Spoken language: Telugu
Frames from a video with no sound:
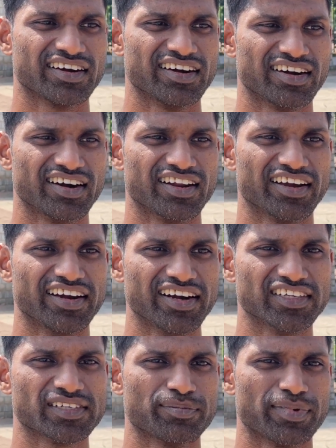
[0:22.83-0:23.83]
ఏంటంటే
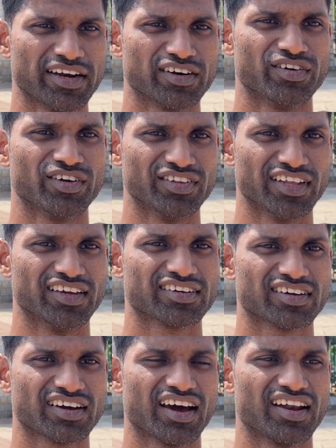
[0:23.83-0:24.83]
ఇండిసిప్లిన్ కూడా ఉంది
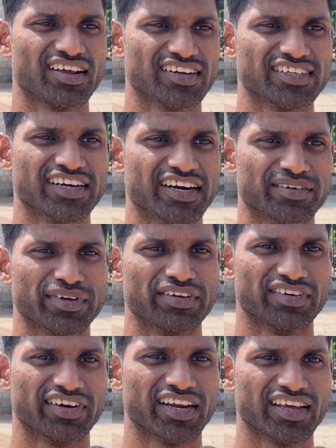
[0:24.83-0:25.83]
అల్లరి చేయడం
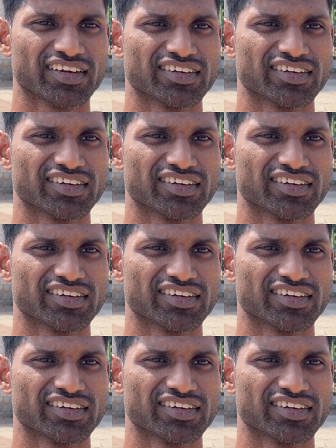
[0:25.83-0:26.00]
ఇవన్నీ